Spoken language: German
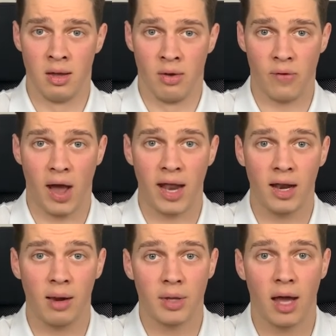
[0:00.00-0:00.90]
vor
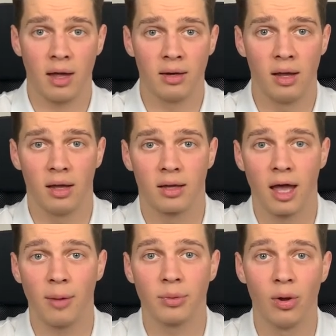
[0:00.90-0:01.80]
eineinhalb Jahren
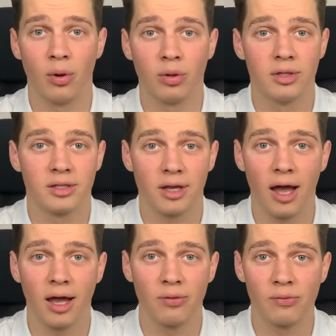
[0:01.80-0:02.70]
kam dann auch diese
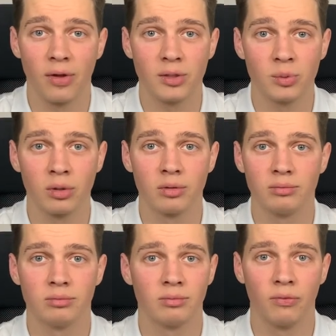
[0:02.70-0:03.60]
Nachricht von Facebook
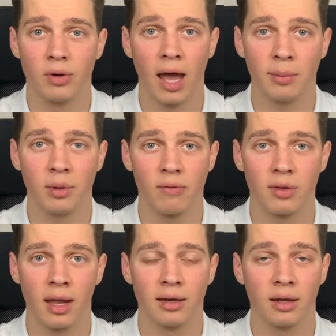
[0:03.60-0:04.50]
von einem Tag auf
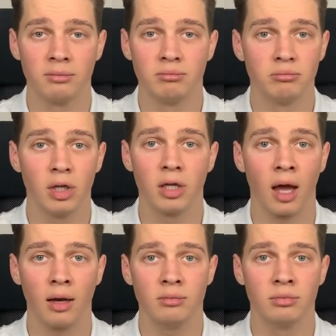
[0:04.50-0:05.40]
den anderen, ich
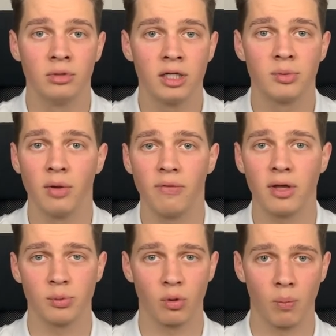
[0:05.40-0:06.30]
kann nichts mehr in
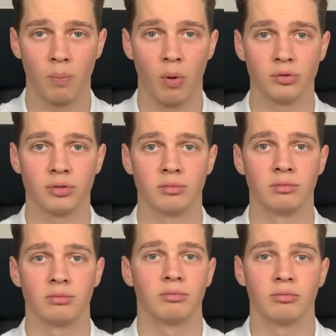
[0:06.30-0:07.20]
Facebook-Gruppen posten.
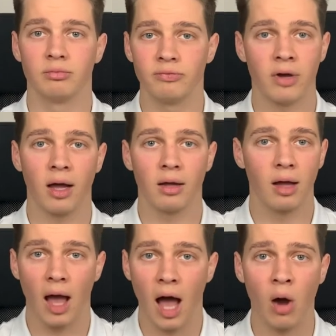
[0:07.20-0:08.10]

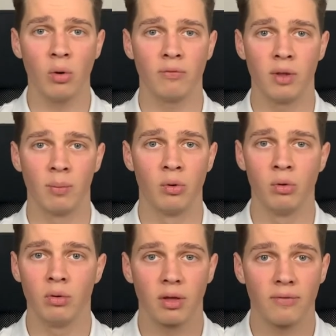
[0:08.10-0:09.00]
War out of the
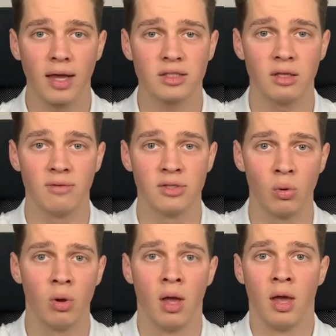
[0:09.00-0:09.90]
blue, ich weiß nicht
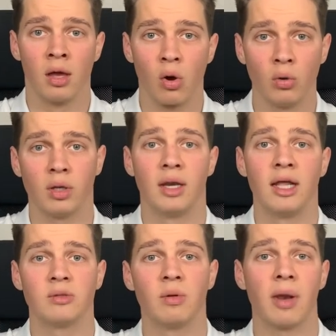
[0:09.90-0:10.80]
wieso, konnte ich
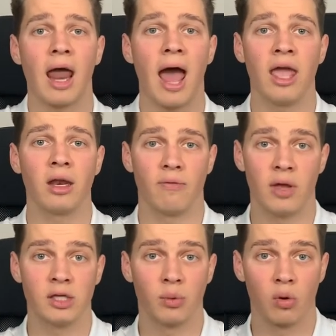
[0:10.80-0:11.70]
nichts mehr in meine eigene
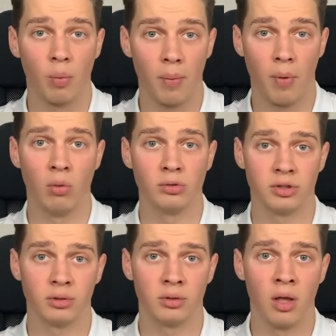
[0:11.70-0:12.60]
Facebook-Gruppe
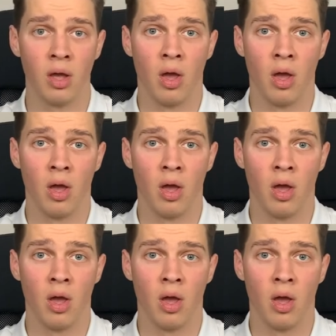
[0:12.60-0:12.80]
posten.